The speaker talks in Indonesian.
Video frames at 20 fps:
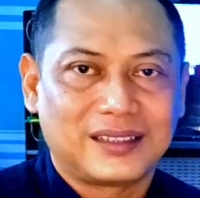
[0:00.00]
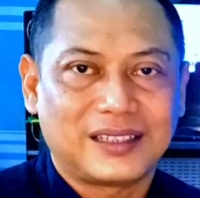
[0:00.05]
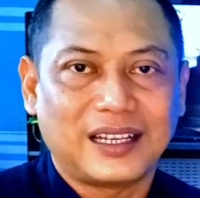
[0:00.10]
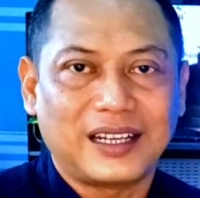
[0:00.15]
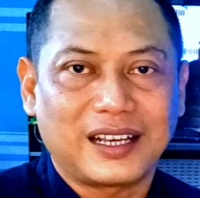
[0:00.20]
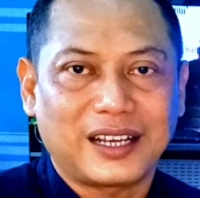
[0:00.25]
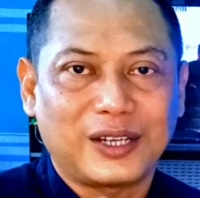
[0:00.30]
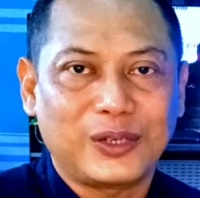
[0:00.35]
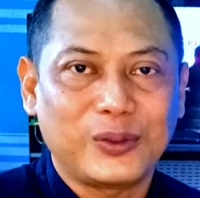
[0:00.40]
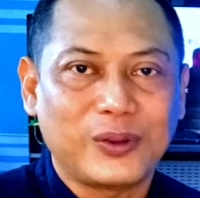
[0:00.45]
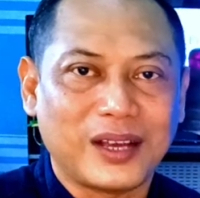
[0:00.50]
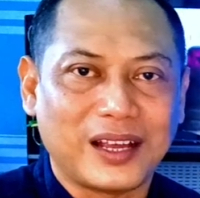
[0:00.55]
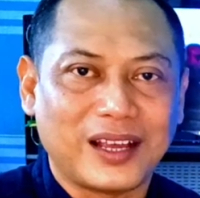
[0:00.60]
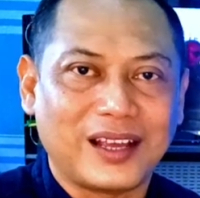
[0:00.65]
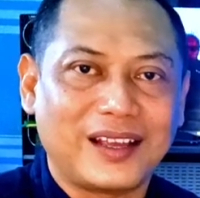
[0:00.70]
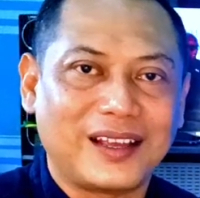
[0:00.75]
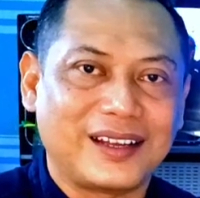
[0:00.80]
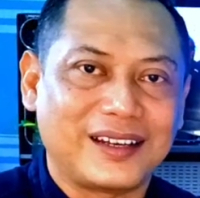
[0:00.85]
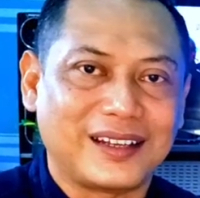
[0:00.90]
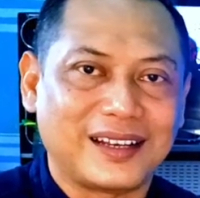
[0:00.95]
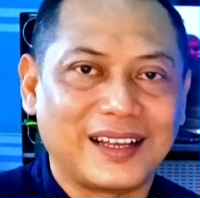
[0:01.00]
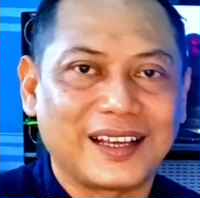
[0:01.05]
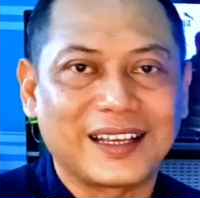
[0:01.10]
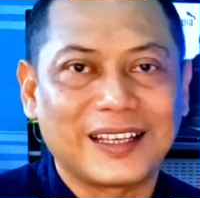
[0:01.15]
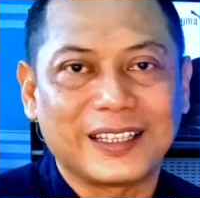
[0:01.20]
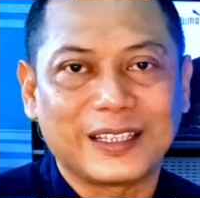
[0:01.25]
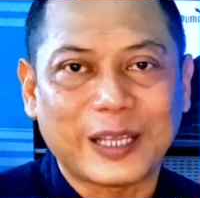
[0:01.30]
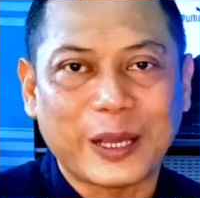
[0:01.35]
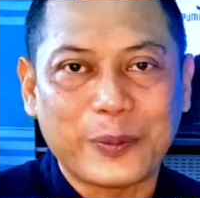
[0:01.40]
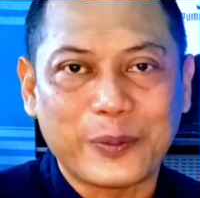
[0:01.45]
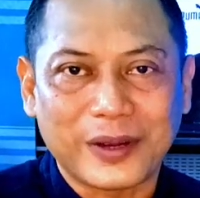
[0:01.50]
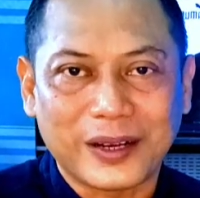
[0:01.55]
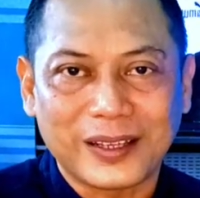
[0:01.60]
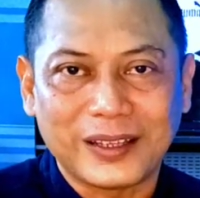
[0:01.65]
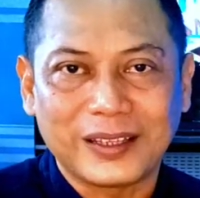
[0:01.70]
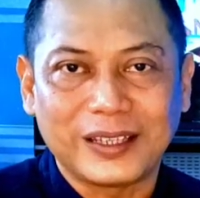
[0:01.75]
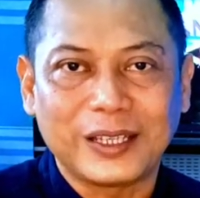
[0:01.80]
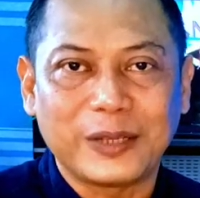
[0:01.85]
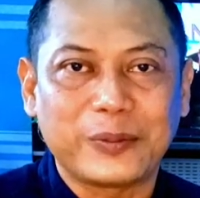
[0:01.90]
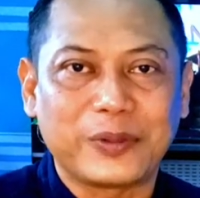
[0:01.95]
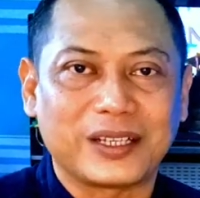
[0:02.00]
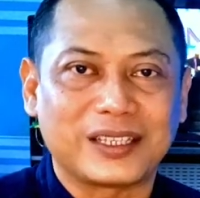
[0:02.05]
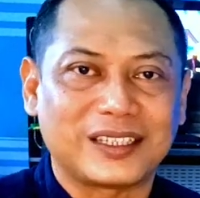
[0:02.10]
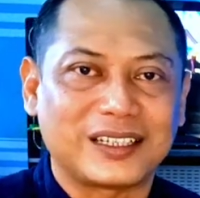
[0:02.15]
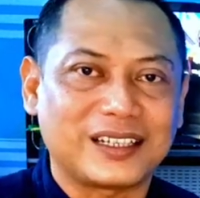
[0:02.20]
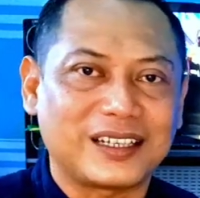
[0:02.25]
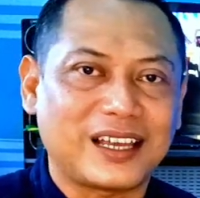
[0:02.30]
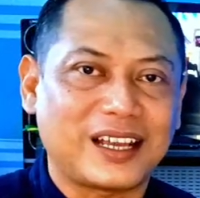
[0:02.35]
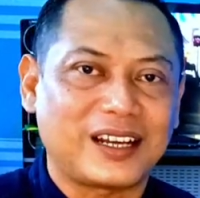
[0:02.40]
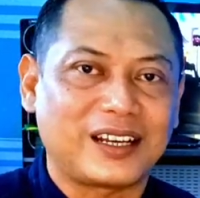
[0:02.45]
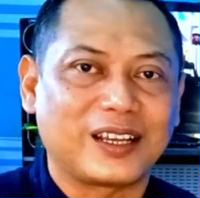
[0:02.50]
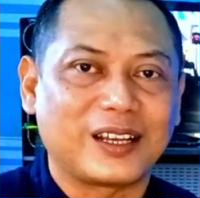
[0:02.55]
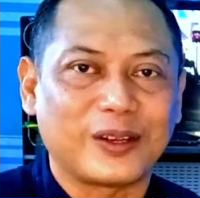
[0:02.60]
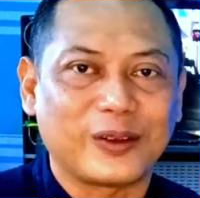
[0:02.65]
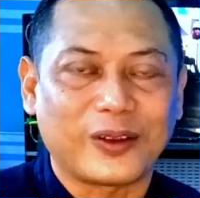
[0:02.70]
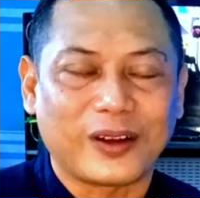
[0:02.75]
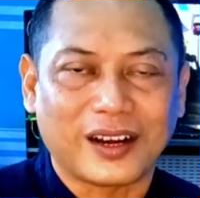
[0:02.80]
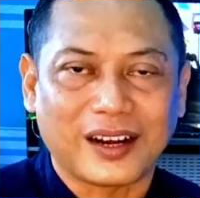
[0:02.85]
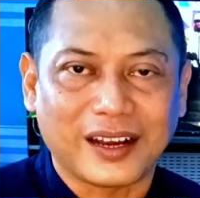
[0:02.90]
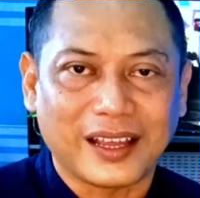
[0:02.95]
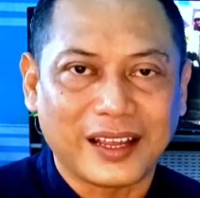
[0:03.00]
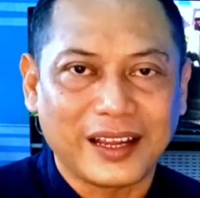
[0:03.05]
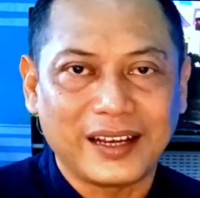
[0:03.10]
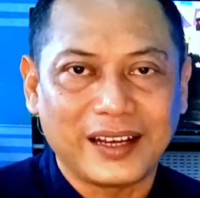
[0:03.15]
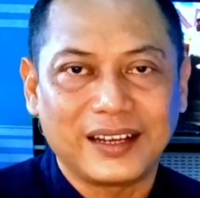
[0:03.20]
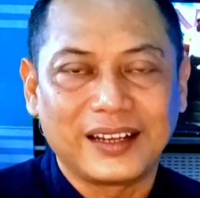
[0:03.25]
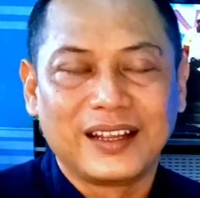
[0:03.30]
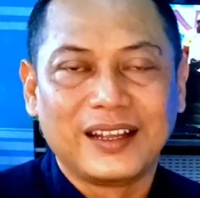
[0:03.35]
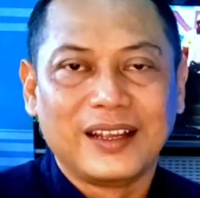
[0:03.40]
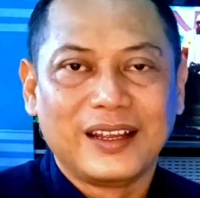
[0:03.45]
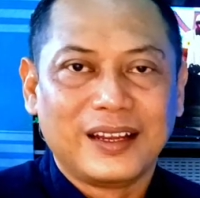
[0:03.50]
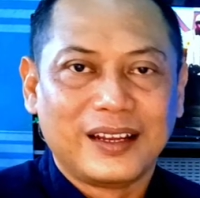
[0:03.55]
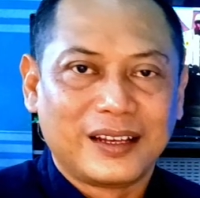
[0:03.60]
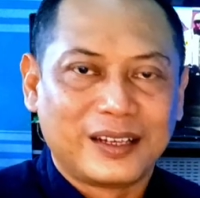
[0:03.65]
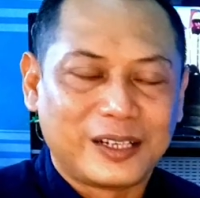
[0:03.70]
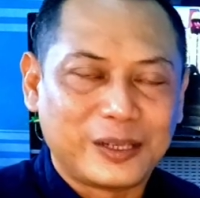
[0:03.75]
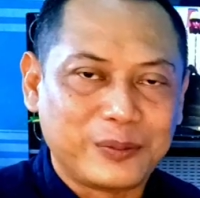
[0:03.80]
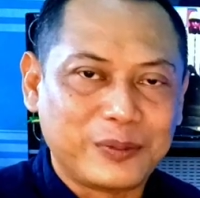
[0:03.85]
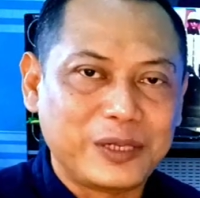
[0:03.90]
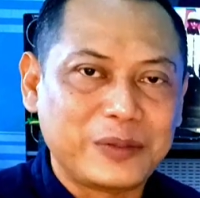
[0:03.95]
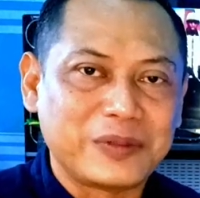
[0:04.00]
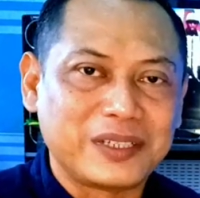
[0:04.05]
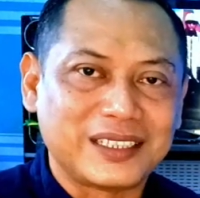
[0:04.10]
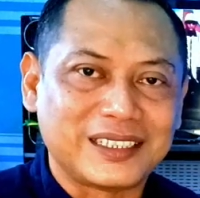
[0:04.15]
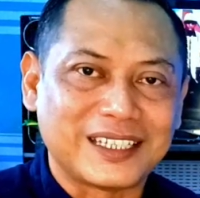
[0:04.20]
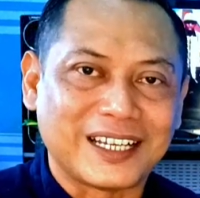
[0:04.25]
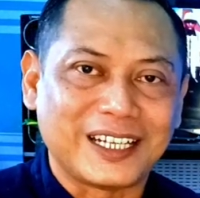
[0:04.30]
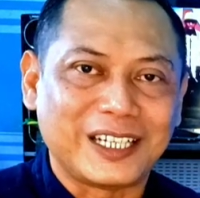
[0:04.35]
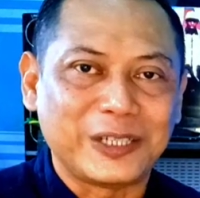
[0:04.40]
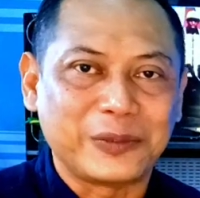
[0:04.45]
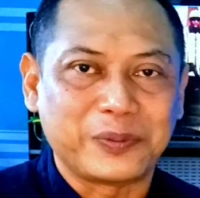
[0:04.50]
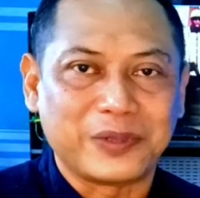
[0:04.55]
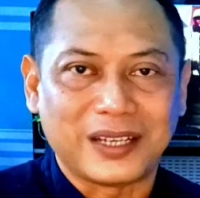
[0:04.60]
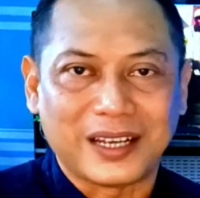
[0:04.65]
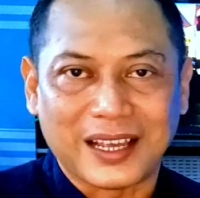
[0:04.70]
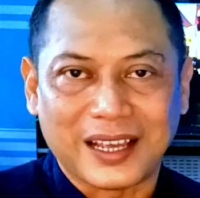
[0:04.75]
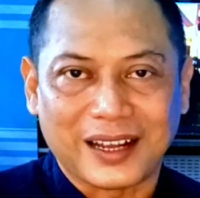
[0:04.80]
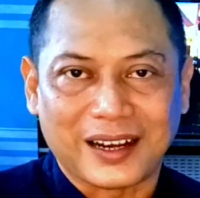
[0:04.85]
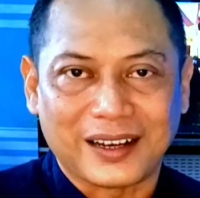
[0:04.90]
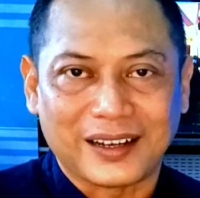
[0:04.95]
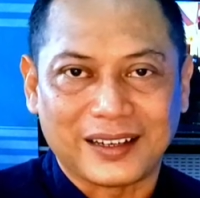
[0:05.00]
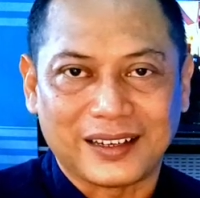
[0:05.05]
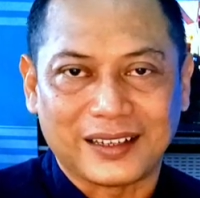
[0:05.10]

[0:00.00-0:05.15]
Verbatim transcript: Tanda kedua adalah kita berhenti bertengkar dengan orang lain demi menjadi benar.